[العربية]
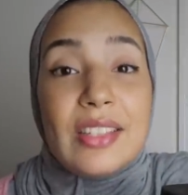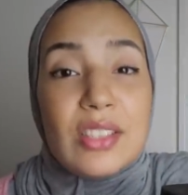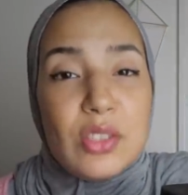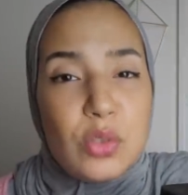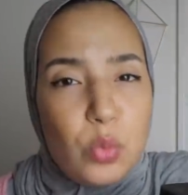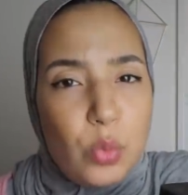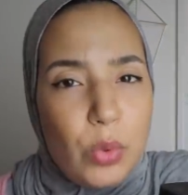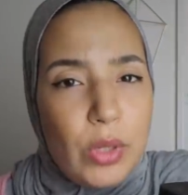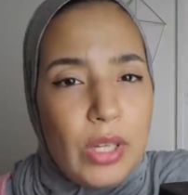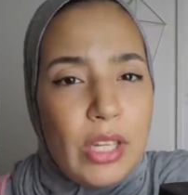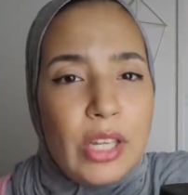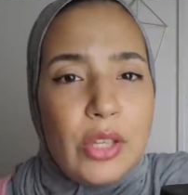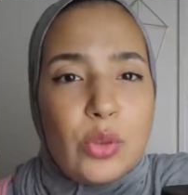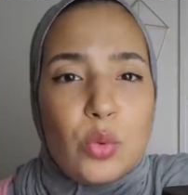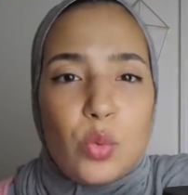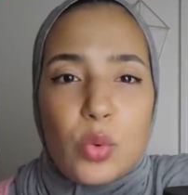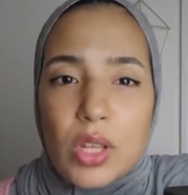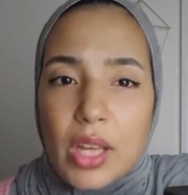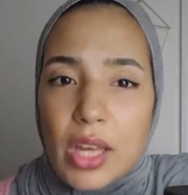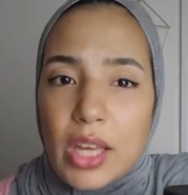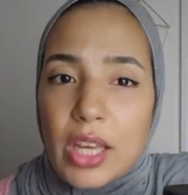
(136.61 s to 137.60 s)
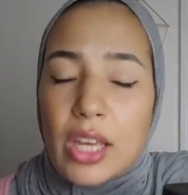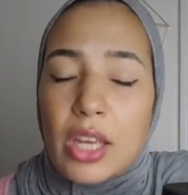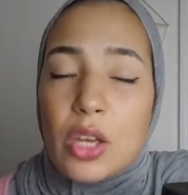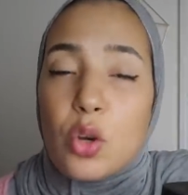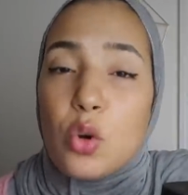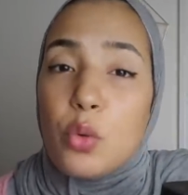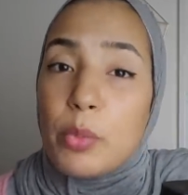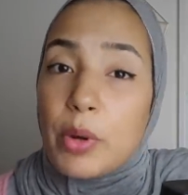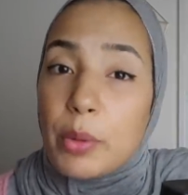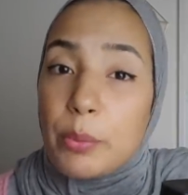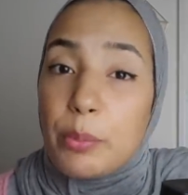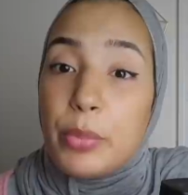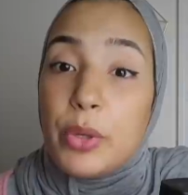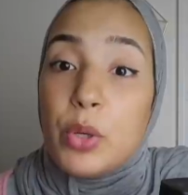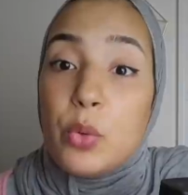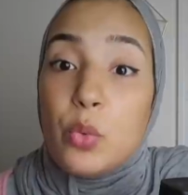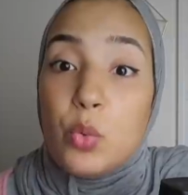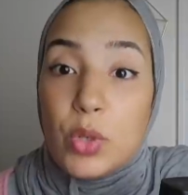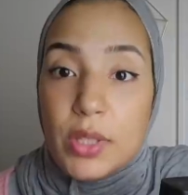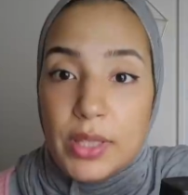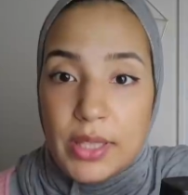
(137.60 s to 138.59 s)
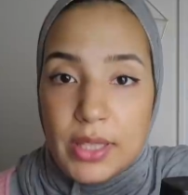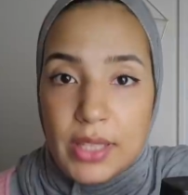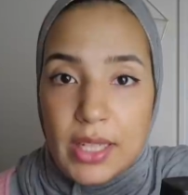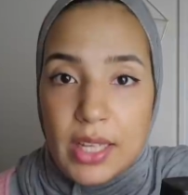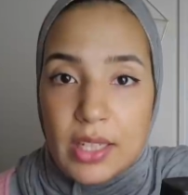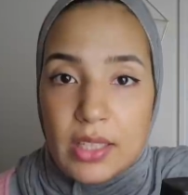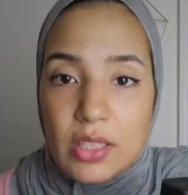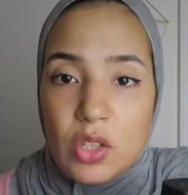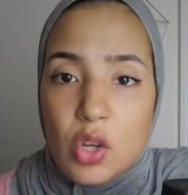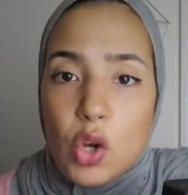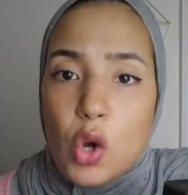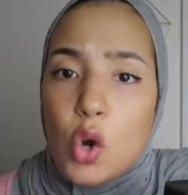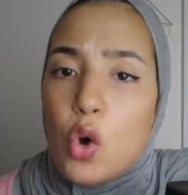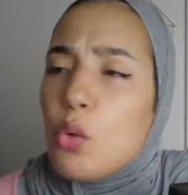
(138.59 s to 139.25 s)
زوين ونقي ومربي وولد الناس